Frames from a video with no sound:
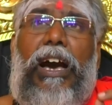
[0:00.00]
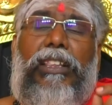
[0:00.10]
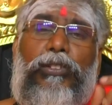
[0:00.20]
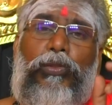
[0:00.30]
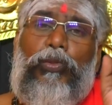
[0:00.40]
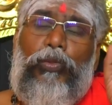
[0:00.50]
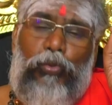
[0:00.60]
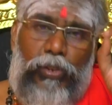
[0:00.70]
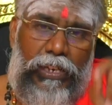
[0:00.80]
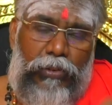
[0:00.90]
அதாவது
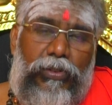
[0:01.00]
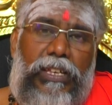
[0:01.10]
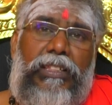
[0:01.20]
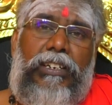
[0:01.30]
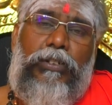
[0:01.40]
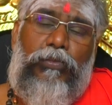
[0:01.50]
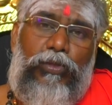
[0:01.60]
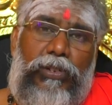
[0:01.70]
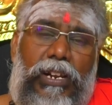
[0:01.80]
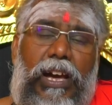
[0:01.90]
சூரிய உதயத்துக்கு
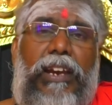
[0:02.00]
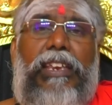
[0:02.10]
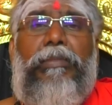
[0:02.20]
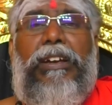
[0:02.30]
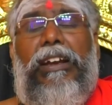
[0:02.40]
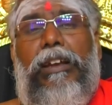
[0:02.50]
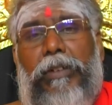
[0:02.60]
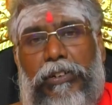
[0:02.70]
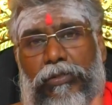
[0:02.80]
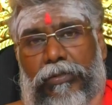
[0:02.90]
முன்னாடி நம்ம
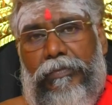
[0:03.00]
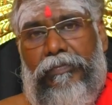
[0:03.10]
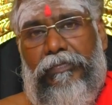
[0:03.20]
கண்ணில் படணும்